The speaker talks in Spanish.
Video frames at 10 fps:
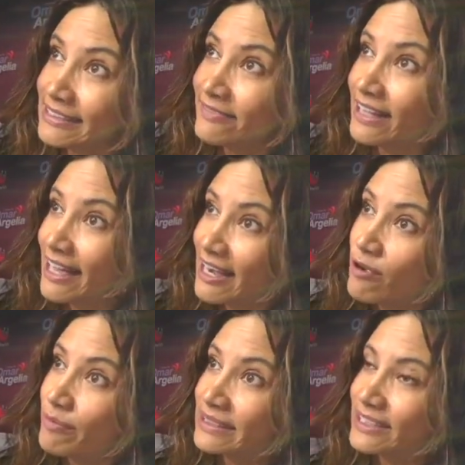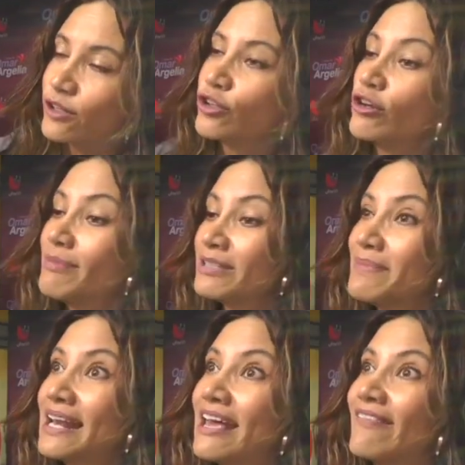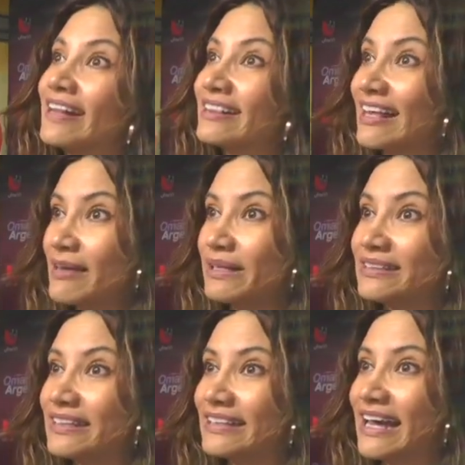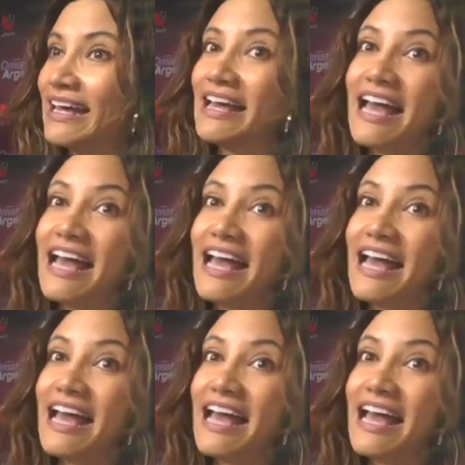iba a caer a un vacío, yo nomás me levanté de mi silla,